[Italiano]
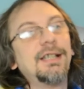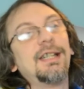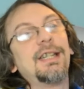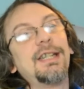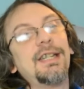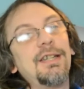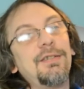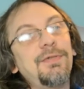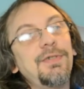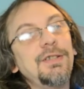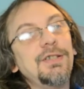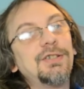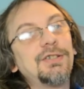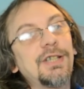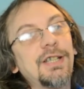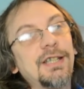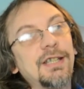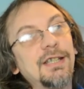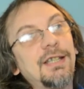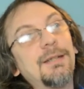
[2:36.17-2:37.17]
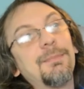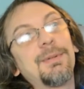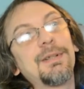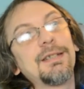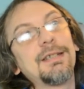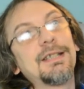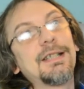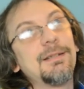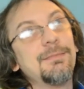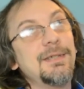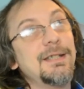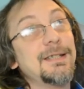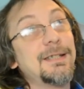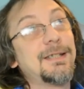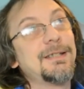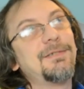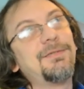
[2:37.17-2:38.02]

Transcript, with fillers: eh, finisce che praticamente